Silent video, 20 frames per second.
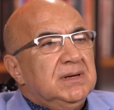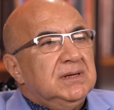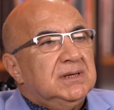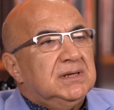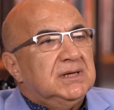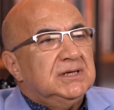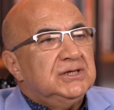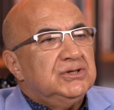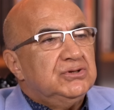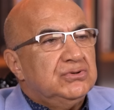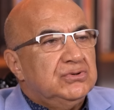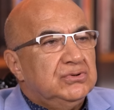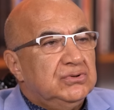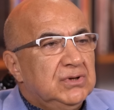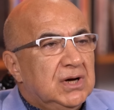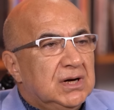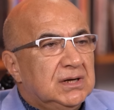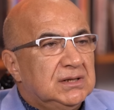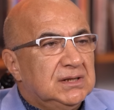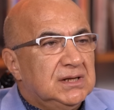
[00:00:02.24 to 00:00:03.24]
ikinci
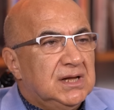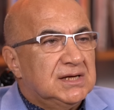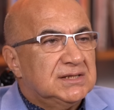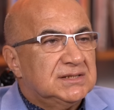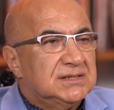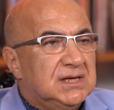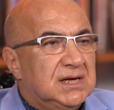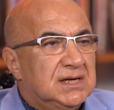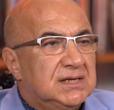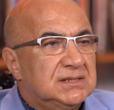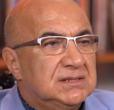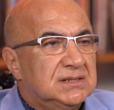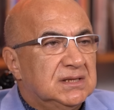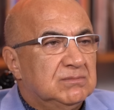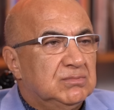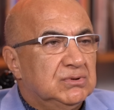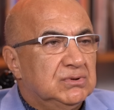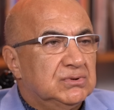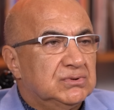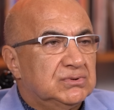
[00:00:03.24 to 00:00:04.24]
günü akıl
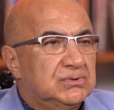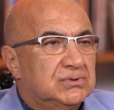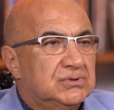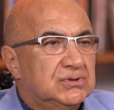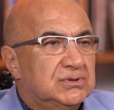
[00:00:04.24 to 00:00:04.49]
hastanesinde bulursunuz